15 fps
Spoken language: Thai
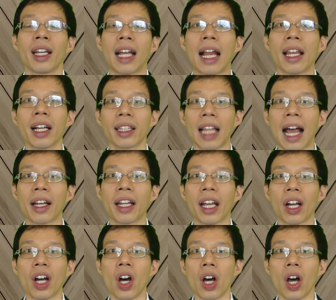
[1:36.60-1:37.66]
การเลือกตั้งเนี่
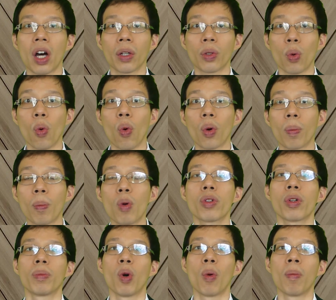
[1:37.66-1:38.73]
ยก็ถูกผู้
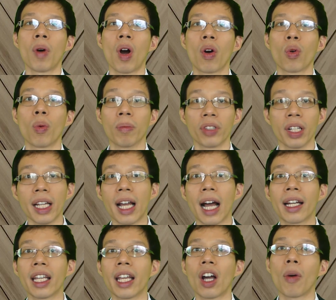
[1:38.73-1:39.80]
ชุมนุมของกลุ่มเสื้อเหลือง
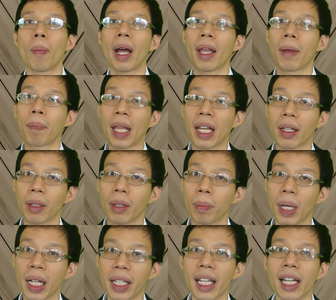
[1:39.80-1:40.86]
ที่เขาไปปิด
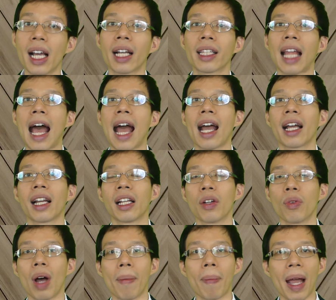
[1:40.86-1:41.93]
พื้นที่เลือกตั้ง หรือ
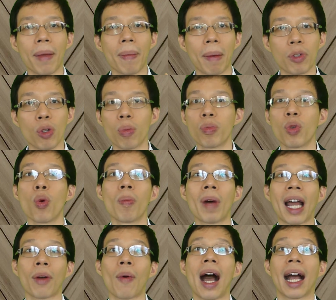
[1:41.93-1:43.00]
ว่าไปแบบชุมนุม
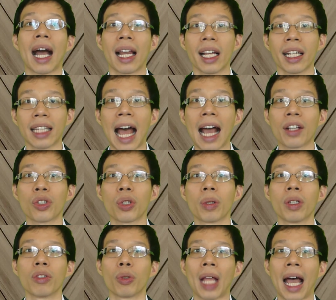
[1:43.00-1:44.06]
ขัดขวางการเลือกตั้ง จน
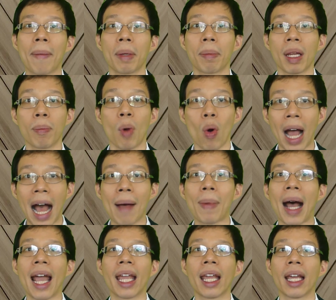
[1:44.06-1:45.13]
สุดท้ายมันเป็นโมฆะไป